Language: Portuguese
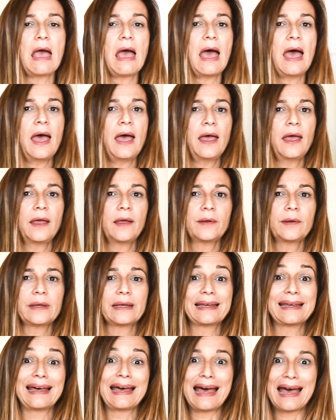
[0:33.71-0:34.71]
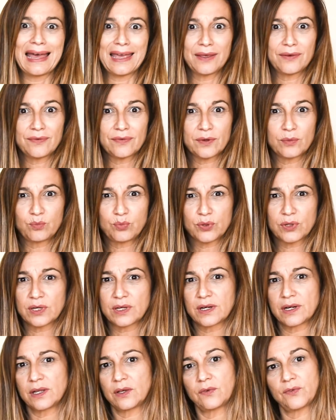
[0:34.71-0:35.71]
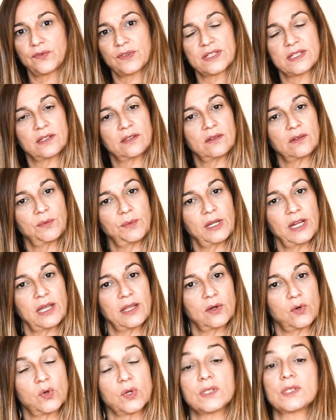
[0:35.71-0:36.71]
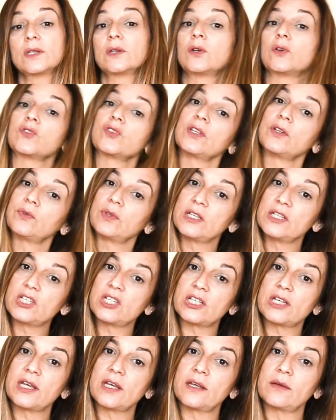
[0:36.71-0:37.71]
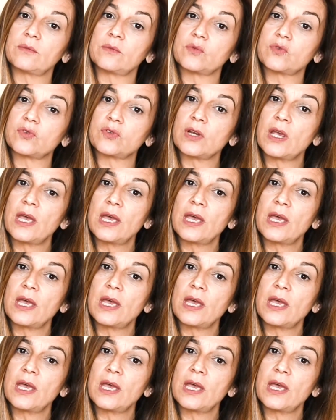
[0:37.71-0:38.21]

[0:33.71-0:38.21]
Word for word: uh, raiva porque queriam fazer determinada coisa e nós não deixamos,